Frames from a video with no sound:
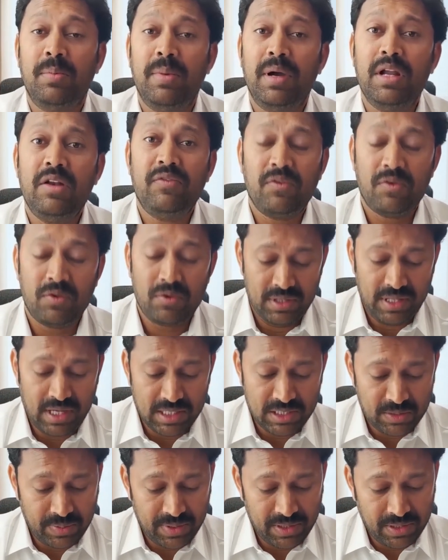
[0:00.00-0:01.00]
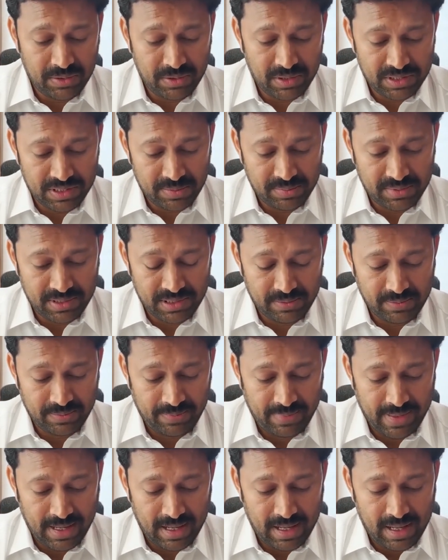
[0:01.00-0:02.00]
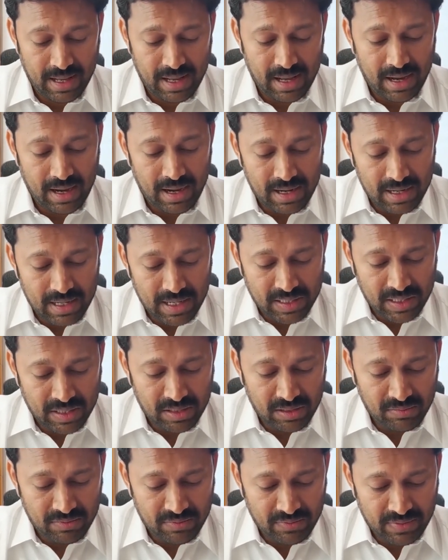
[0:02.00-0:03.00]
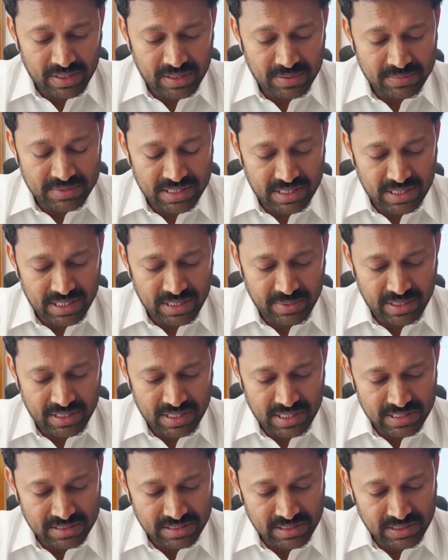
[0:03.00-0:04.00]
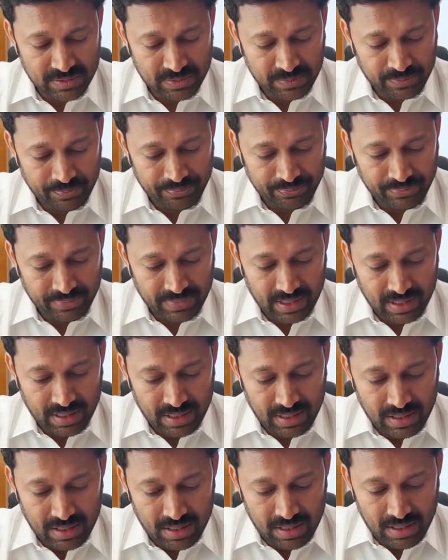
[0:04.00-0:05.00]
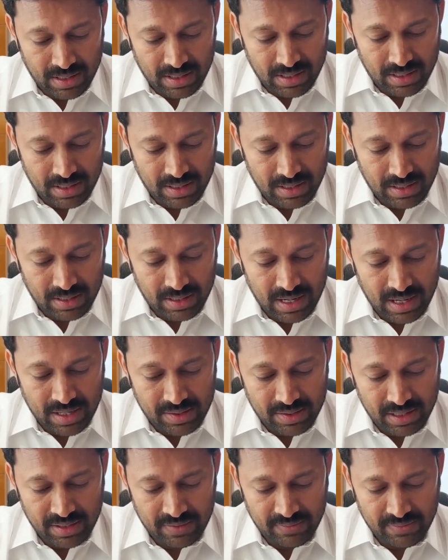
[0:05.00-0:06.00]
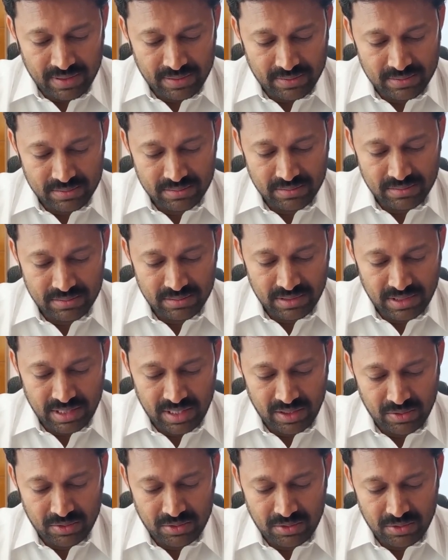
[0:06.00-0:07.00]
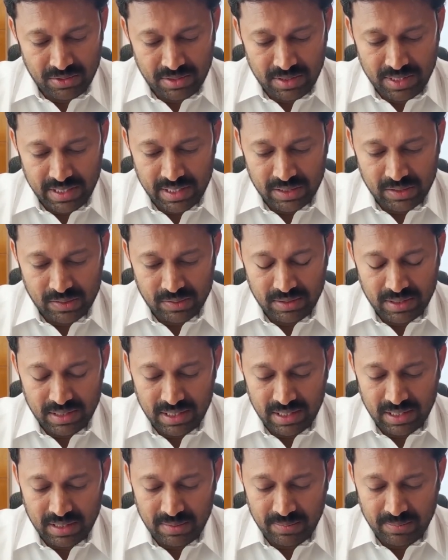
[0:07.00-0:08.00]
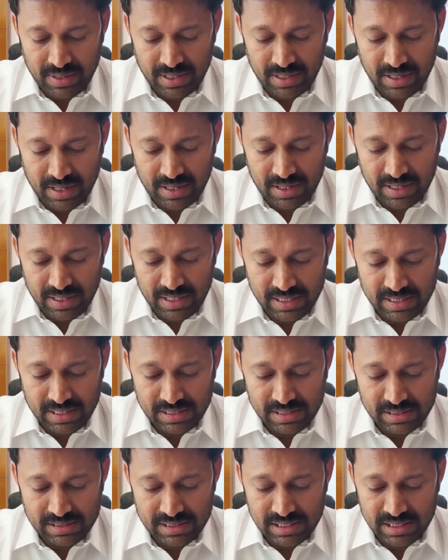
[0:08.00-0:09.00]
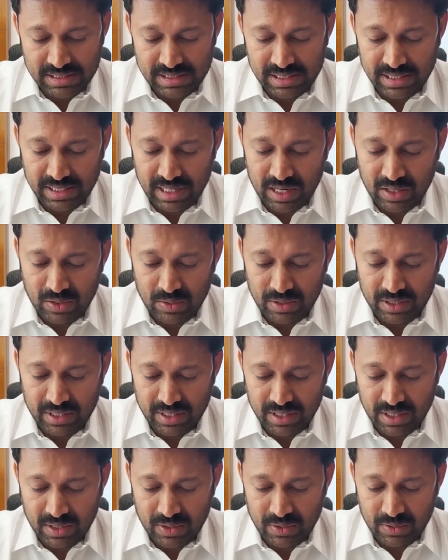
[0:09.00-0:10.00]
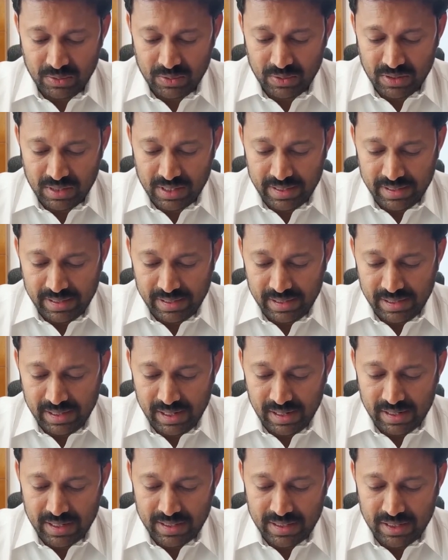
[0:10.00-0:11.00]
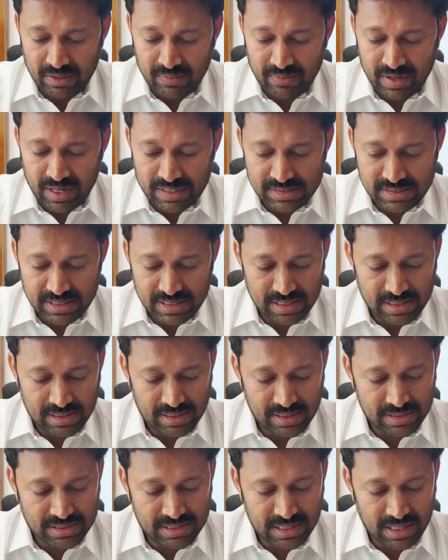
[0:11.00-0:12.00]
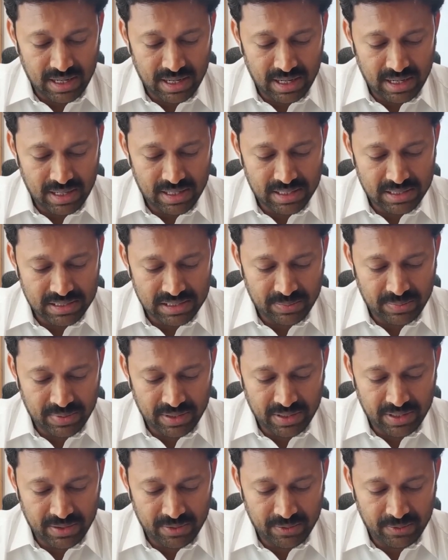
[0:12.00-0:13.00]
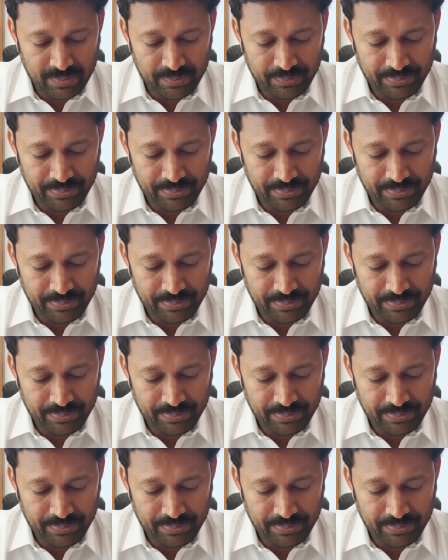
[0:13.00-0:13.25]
మొబైల్ ఫోన్ను దాచిపెట్టు అని చెప్తాడు ఆ లెటర్లో వివేకం సార్ ఏమని రాస్తాడు నా డ్రైవరు నేను డ్యూటీకి తొందరగా రమ్మన్నానని చచ్చేలా కొట్టినాడు ఈ లెటర్ వ్రాసేకి నేను చాలా కష్టపడినాను